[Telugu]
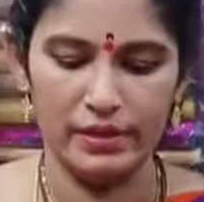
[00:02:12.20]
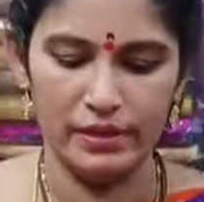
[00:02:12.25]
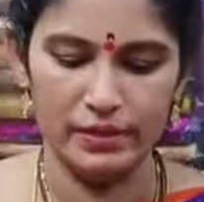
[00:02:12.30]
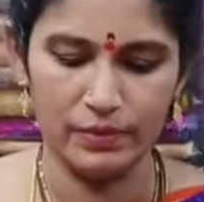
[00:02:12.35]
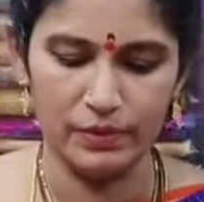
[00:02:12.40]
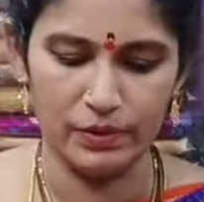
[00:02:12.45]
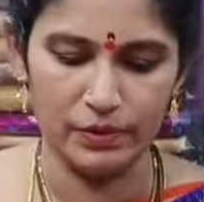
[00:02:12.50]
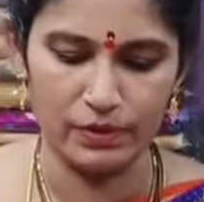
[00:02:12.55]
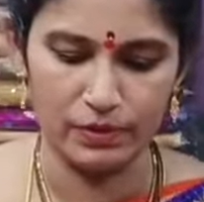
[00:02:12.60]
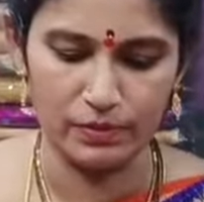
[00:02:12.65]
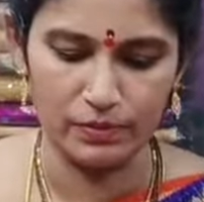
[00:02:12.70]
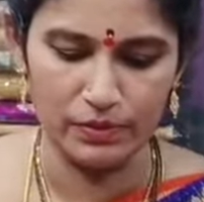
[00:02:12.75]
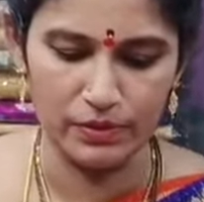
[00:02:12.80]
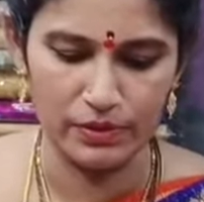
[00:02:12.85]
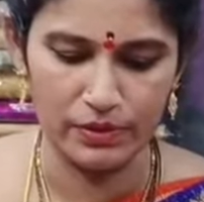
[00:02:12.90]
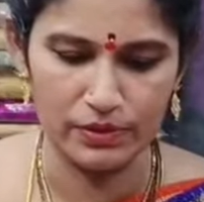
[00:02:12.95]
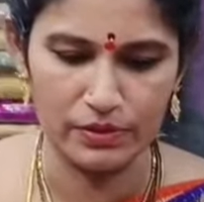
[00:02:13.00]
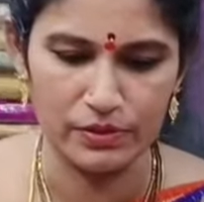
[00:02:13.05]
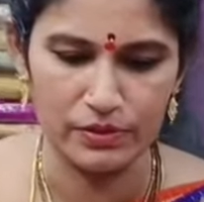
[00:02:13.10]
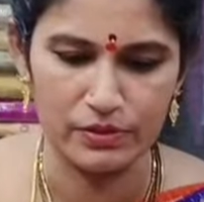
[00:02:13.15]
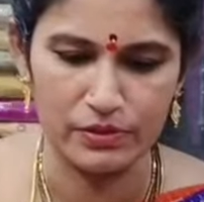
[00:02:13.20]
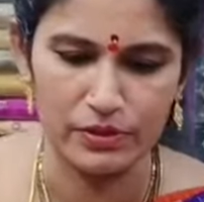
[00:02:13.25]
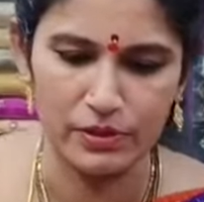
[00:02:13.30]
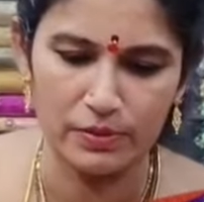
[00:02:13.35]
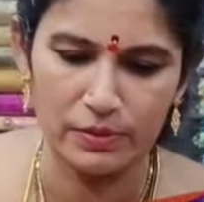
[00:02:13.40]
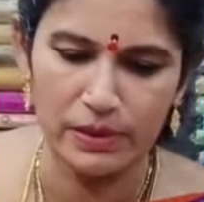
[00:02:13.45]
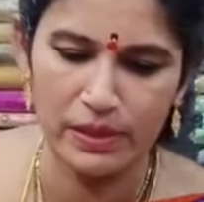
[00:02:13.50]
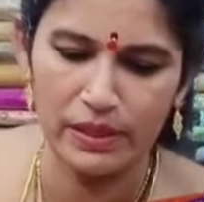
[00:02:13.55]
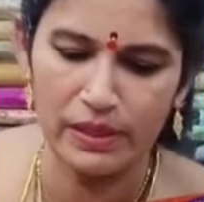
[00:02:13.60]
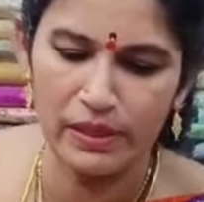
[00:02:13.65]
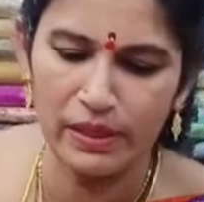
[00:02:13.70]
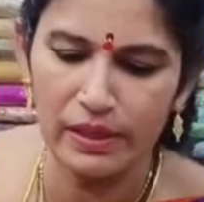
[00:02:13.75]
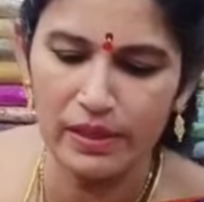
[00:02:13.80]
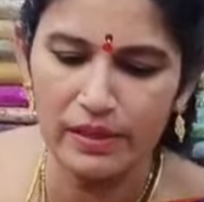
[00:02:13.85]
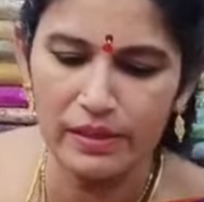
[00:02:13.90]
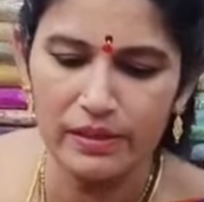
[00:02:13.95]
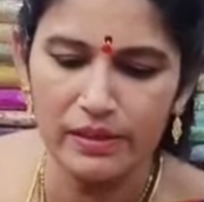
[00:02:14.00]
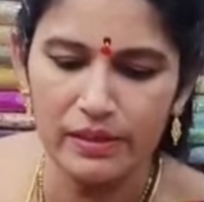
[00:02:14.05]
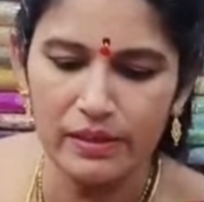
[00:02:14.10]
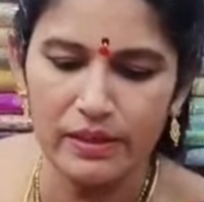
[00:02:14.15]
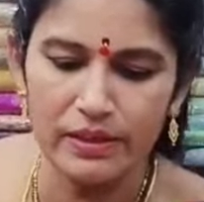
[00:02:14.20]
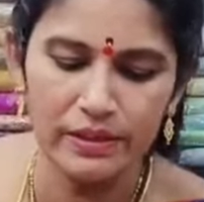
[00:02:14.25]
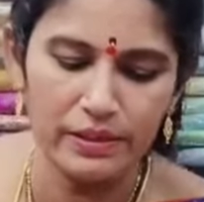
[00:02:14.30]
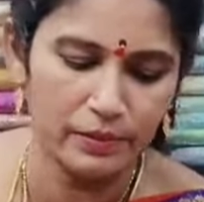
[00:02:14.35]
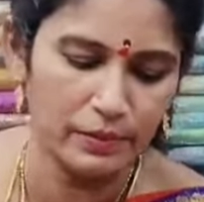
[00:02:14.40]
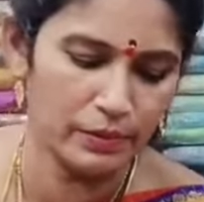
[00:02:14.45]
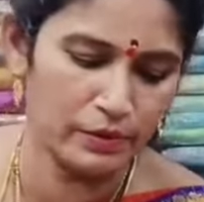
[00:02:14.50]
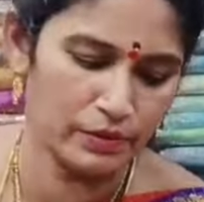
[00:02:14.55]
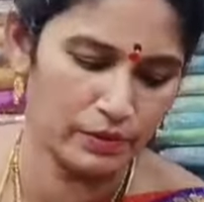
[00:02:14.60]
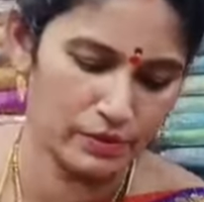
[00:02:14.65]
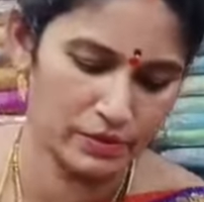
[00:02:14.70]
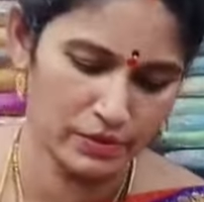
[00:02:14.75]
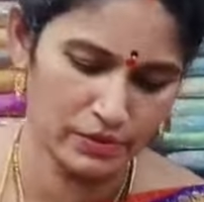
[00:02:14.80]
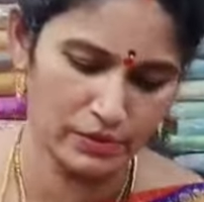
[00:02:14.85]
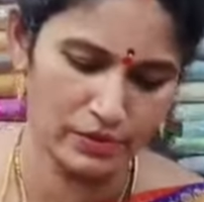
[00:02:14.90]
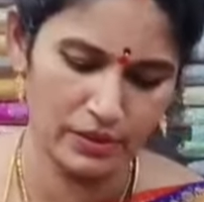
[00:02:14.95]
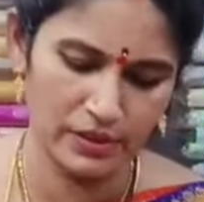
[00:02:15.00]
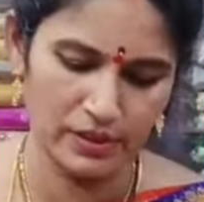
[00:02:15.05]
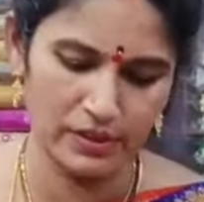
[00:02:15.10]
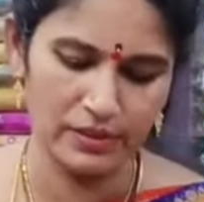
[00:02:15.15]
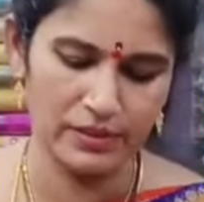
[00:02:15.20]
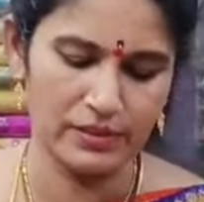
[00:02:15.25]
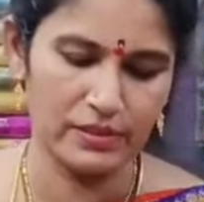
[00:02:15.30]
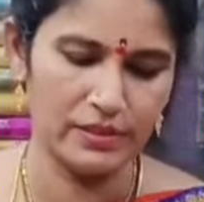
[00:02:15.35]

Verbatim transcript: అండ్ బాటమ్ బోర్డర్ చూసుకుంటే మనకి ఇలా లెంతి బోర్డర్ వస్తుంది